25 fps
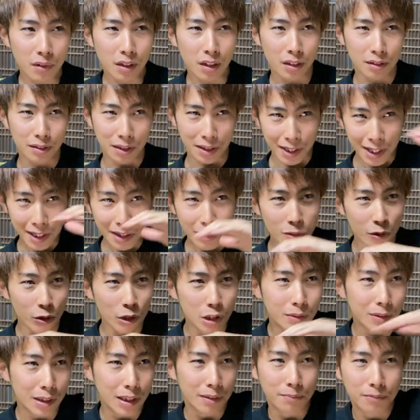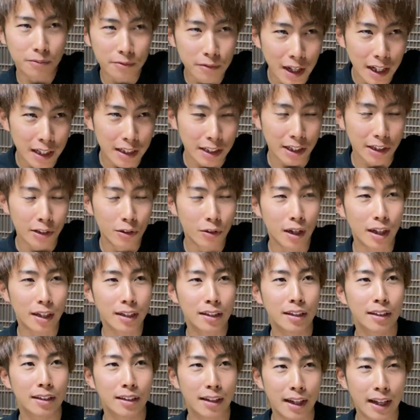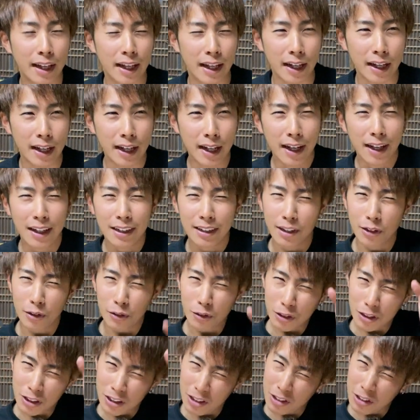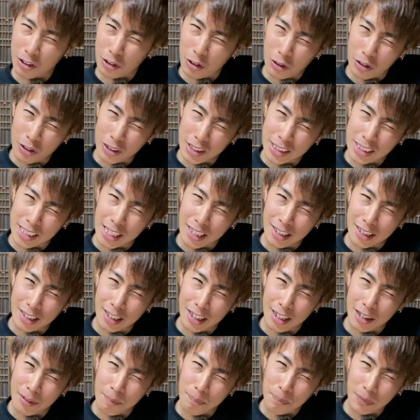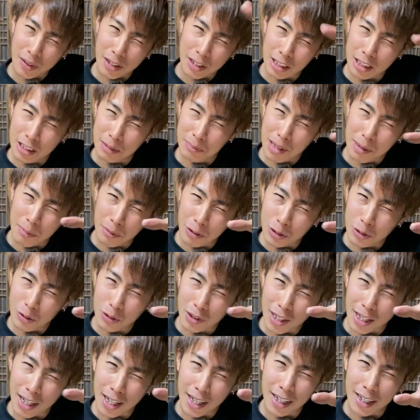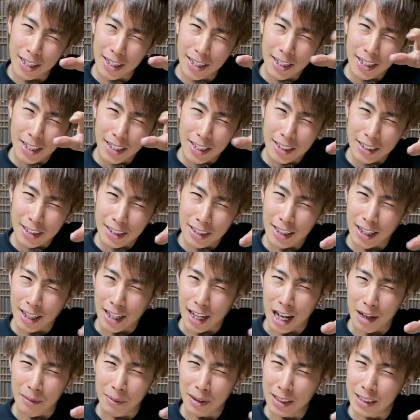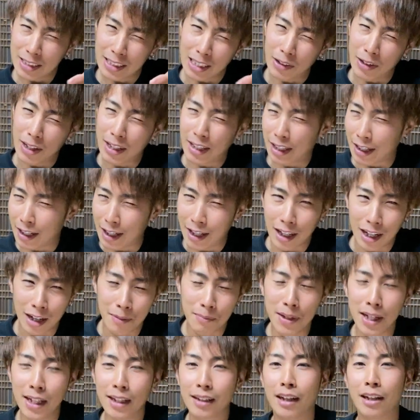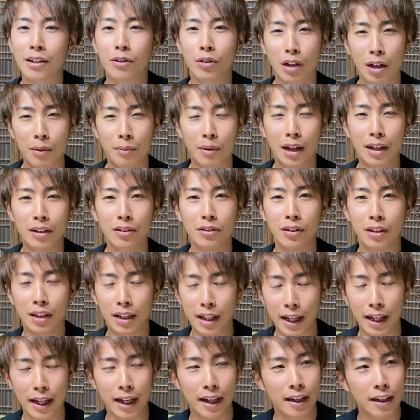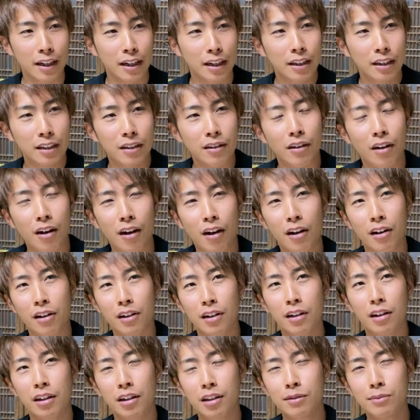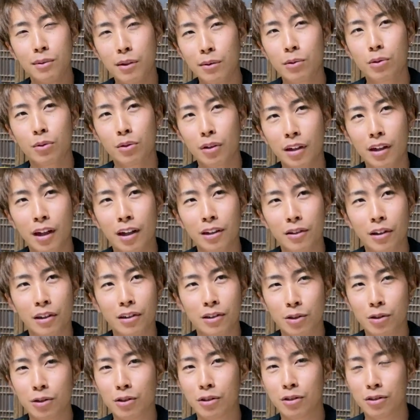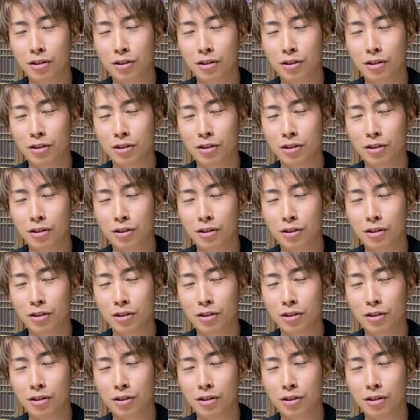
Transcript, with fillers: で結構奥までブワーって広がっててで奥の方に若干熊本かなんか天草の辺かなが見えたりとかもあるんであれが熊本かなとかちょっ